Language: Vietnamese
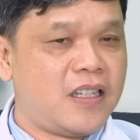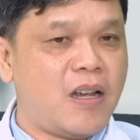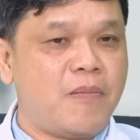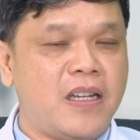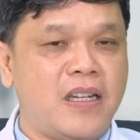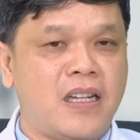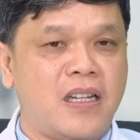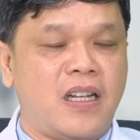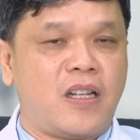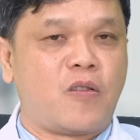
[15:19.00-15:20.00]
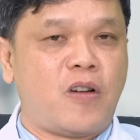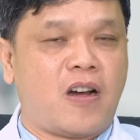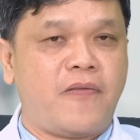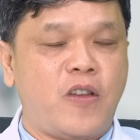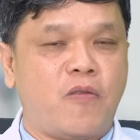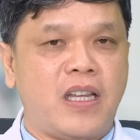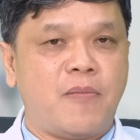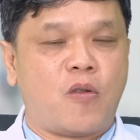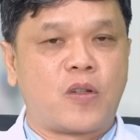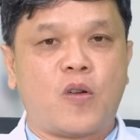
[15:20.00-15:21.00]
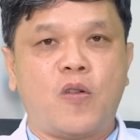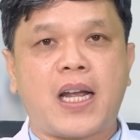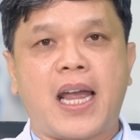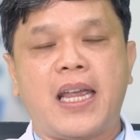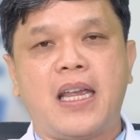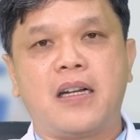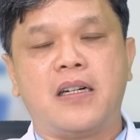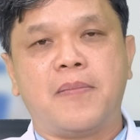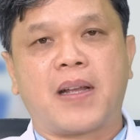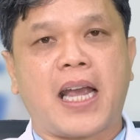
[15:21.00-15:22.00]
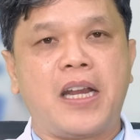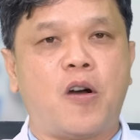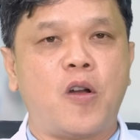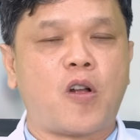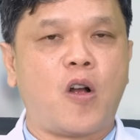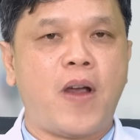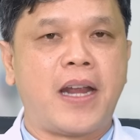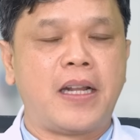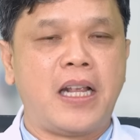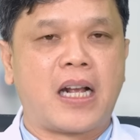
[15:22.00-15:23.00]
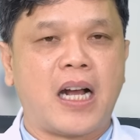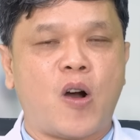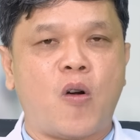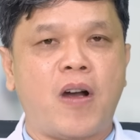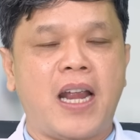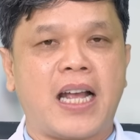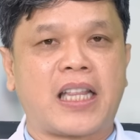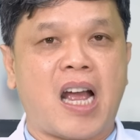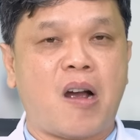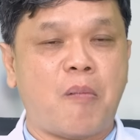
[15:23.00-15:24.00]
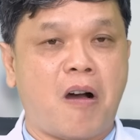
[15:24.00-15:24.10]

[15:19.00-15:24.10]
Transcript: Giống như tôi nói ví dụ như một số cái người mà thay đổi thói quen đi cầu hay là táo